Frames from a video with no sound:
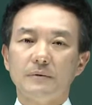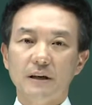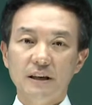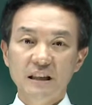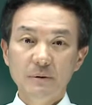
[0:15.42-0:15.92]
자,
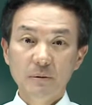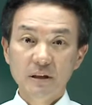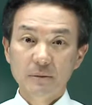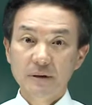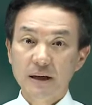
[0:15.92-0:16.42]

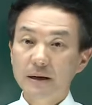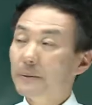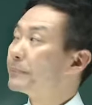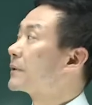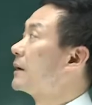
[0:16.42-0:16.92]
21번입니다.
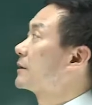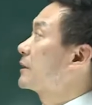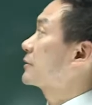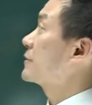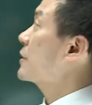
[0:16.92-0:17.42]
자,
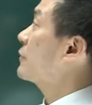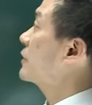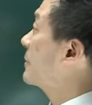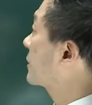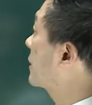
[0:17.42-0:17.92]
전세권
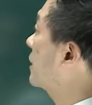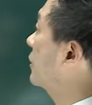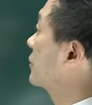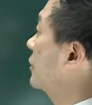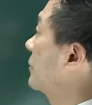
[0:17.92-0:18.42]
설명 틀린
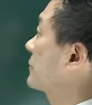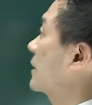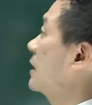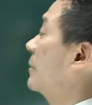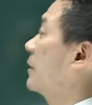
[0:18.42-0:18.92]
거죠? 자,
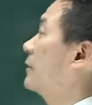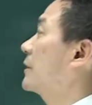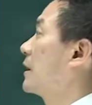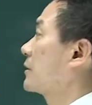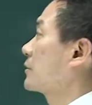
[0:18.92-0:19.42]
1번.
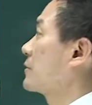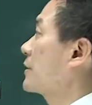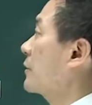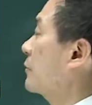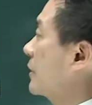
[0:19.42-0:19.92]

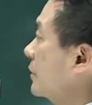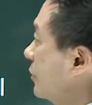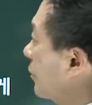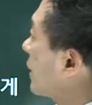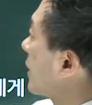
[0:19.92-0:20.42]
전세권에도